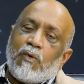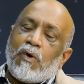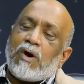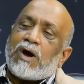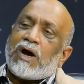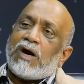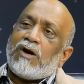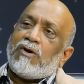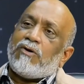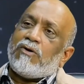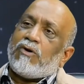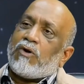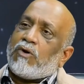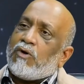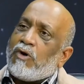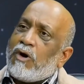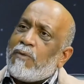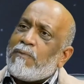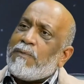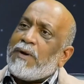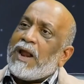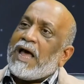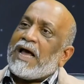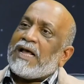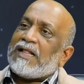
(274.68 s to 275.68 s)
ఒకడు
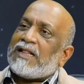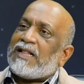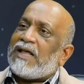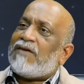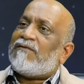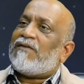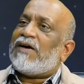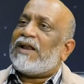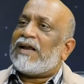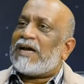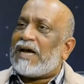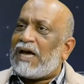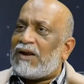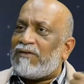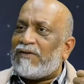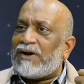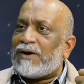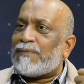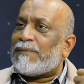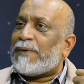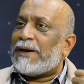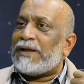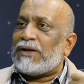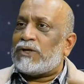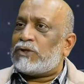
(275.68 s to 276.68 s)
రోప్ లాగితే వెనకాల
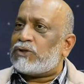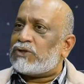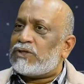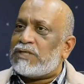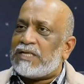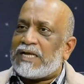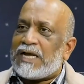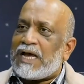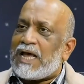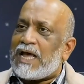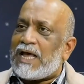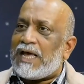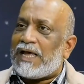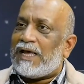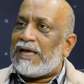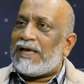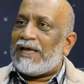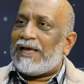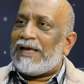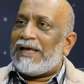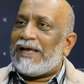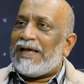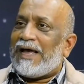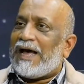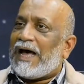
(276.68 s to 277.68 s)
వాడికి పెయిన్ వస్తుందిగా
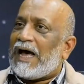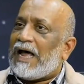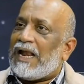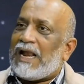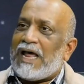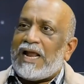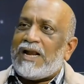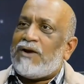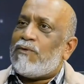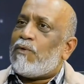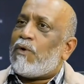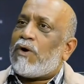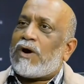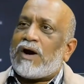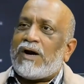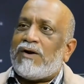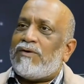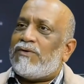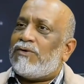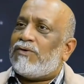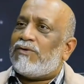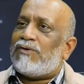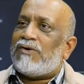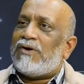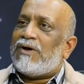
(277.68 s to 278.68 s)
అలానే ఒకడు
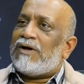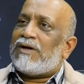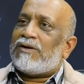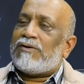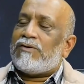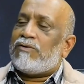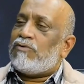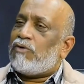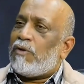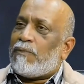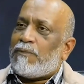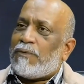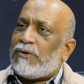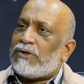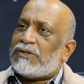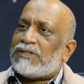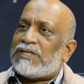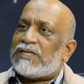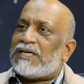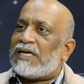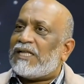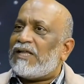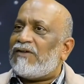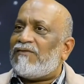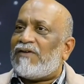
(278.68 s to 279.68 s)
నొప్పి
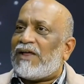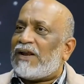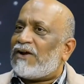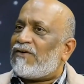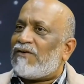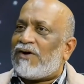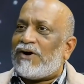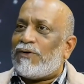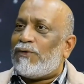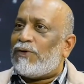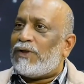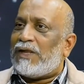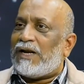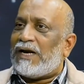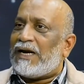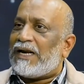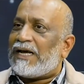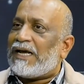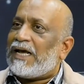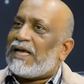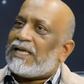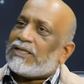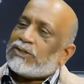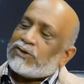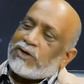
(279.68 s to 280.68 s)
వచ్చింది కదా వెనకవాడు
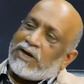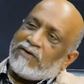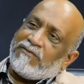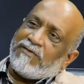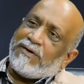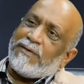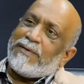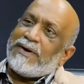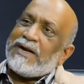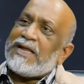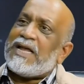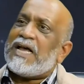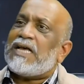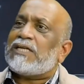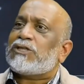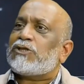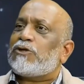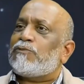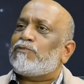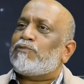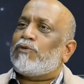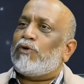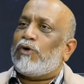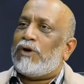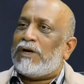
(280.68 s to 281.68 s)
వదిలేడుగా సో ఎవ్రీబడి హ్యాస్
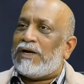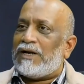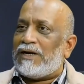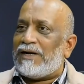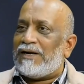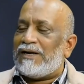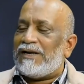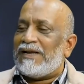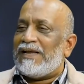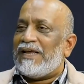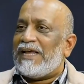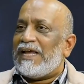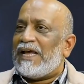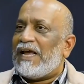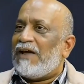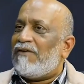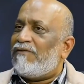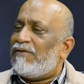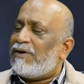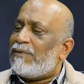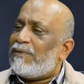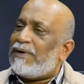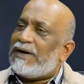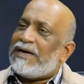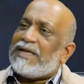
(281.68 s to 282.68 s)
టు పుల్
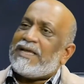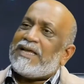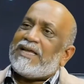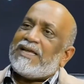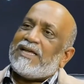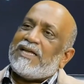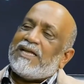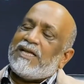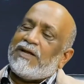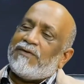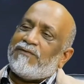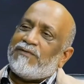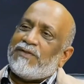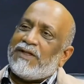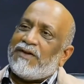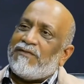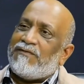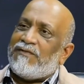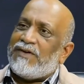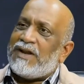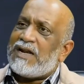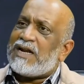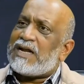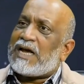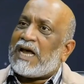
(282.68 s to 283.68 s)
ఎవ్రీబడి ఇఫ్ దే
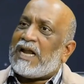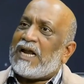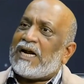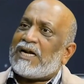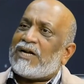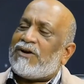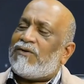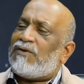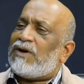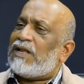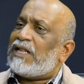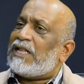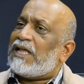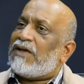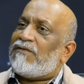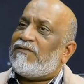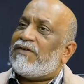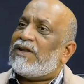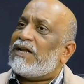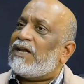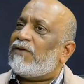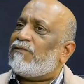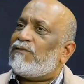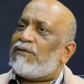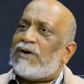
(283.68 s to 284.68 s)
విన్ కలెక్టివ్లీ దే
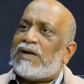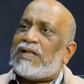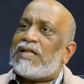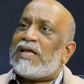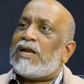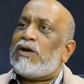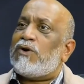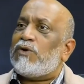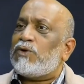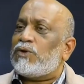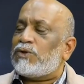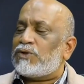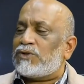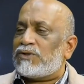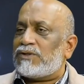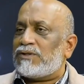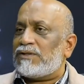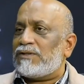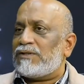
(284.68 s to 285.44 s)
విన్ ఇఫ్ నాట్ దే లూజ్